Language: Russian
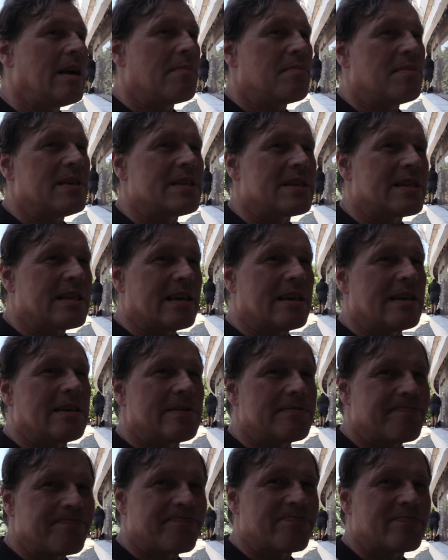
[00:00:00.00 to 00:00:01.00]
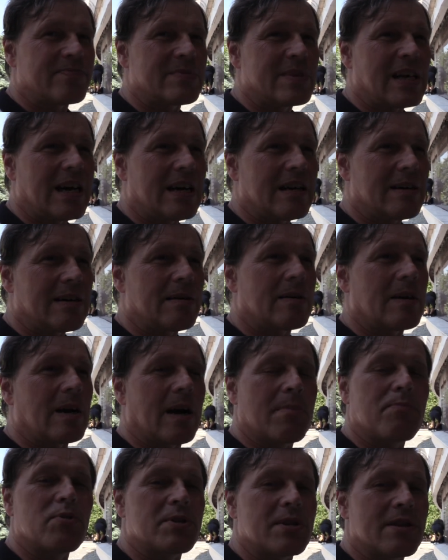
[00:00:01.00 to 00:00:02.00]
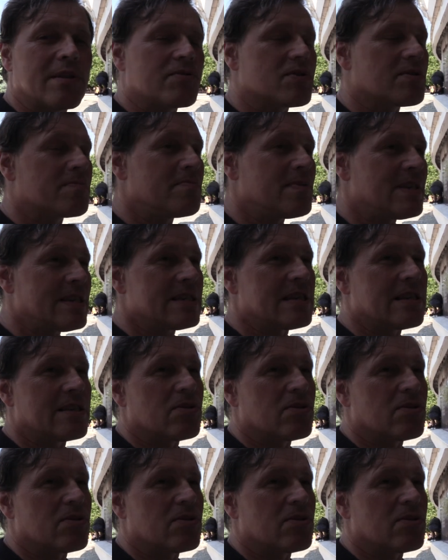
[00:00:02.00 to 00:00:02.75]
месте на опустевшем месте,